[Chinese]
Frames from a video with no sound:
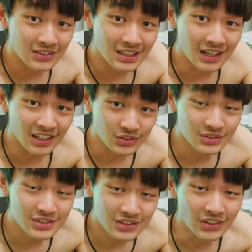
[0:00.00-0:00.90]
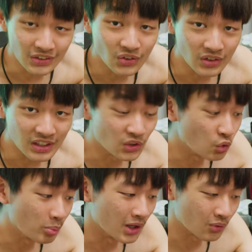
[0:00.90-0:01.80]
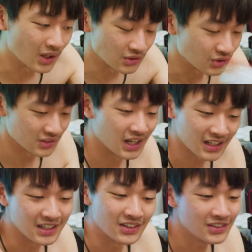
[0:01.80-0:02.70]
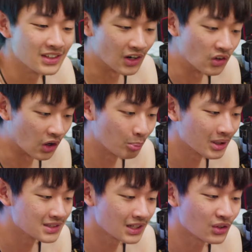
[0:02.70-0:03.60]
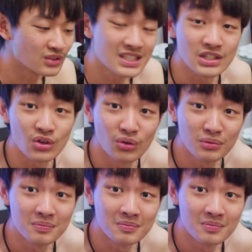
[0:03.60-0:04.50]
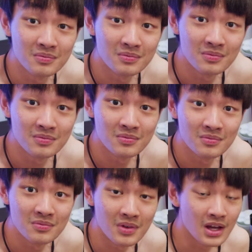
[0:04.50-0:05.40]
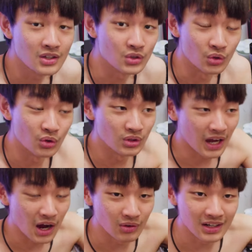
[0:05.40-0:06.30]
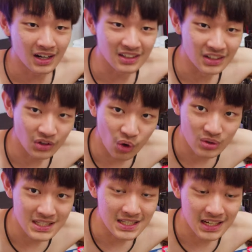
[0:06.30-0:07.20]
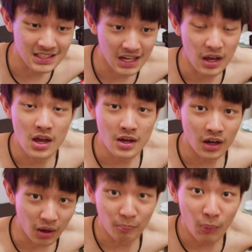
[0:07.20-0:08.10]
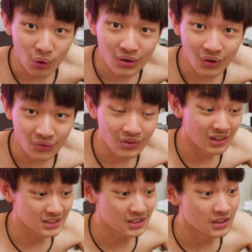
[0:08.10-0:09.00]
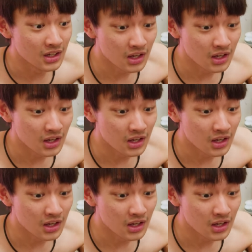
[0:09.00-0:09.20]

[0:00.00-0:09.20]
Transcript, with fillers: 有这个啦，就是摄影用的烟雾喷罐，就是它摇一摇，然后喷在空气中，就它会让你的空气看起来很朦胧，好像。